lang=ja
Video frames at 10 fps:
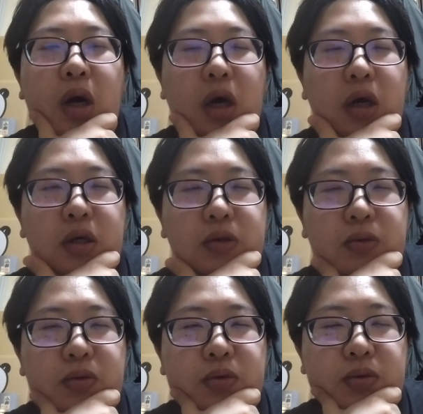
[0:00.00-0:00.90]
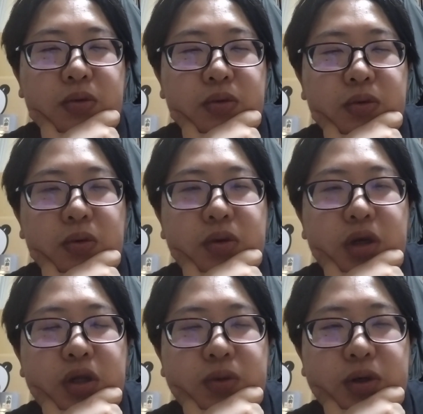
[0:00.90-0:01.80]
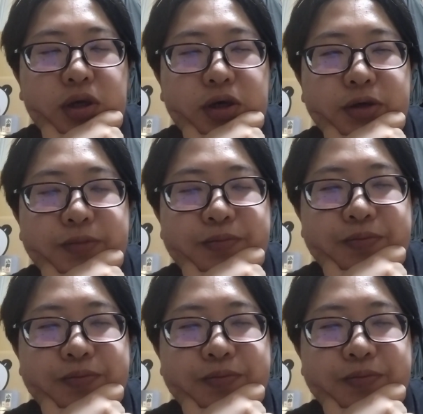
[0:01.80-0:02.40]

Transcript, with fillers: あの、どう言ったらいいのかな